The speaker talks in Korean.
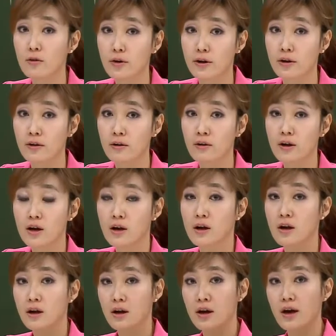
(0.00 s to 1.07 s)
거예요.
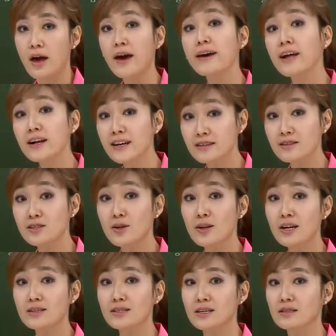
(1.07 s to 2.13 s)
헤겔 같은
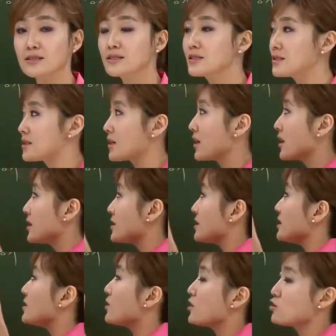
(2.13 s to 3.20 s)
철학자는
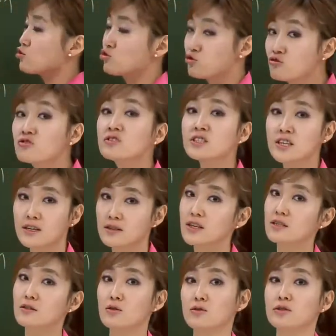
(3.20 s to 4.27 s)
이걸
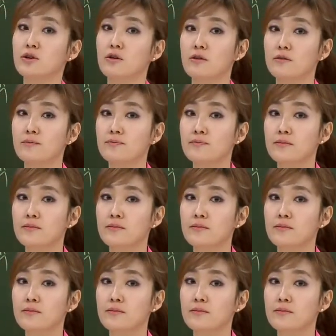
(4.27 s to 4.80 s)
중시했다는 거죠.